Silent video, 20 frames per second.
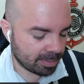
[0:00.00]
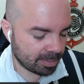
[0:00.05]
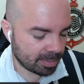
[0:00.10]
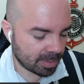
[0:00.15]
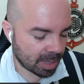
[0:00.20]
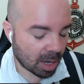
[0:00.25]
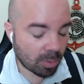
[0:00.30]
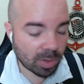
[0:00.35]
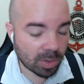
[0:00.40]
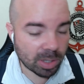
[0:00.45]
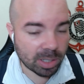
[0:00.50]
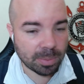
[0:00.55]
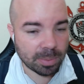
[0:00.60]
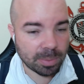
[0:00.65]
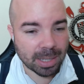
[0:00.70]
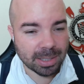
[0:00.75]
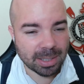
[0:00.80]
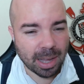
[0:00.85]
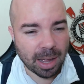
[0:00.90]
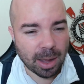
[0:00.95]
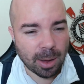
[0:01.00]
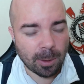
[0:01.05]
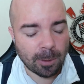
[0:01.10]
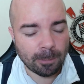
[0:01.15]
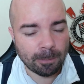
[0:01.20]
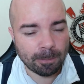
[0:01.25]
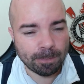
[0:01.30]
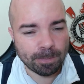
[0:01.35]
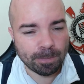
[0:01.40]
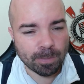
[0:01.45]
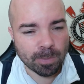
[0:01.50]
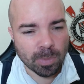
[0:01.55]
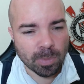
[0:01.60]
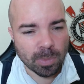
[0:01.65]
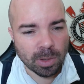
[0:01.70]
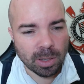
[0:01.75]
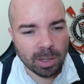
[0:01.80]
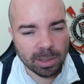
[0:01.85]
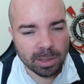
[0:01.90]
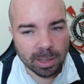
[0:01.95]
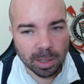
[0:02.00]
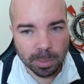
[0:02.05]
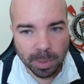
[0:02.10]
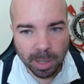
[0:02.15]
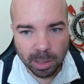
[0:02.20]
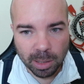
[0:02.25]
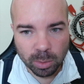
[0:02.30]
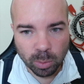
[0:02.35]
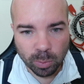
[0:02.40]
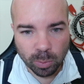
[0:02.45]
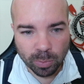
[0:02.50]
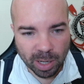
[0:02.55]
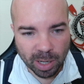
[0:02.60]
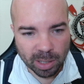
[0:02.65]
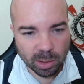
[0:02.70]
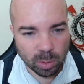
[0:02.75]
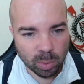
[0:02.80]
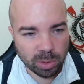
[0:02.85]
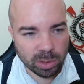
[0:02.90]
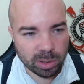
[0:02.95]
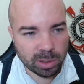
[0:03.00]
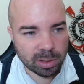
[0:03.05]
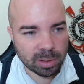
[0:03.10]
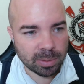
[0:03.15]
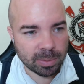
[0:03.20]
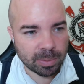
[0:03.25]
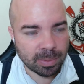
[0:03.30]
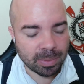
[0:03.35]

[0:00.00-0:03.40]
Álvares Marçal e também do Fred Luiz,